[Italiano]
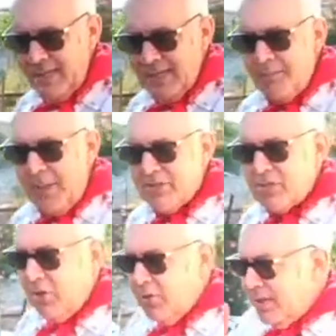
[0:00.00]
dei
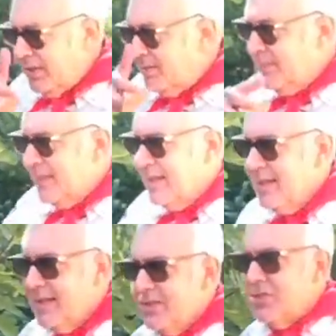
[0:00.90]
pastori.
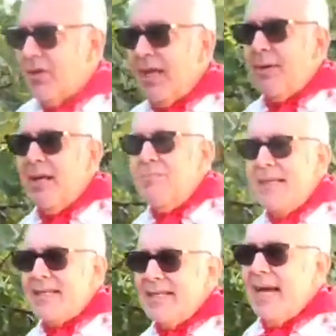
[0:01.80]
Ci troviamo nel
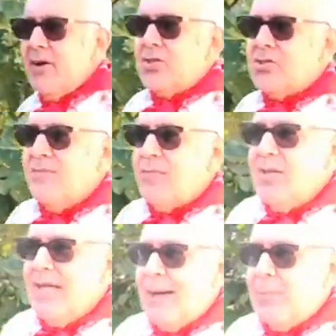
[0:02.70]
mese di agosto e
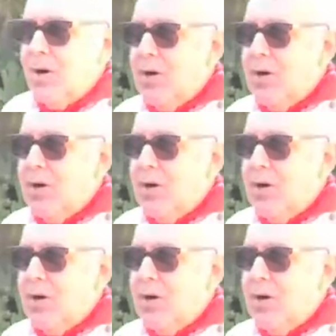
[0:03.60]
vogliamo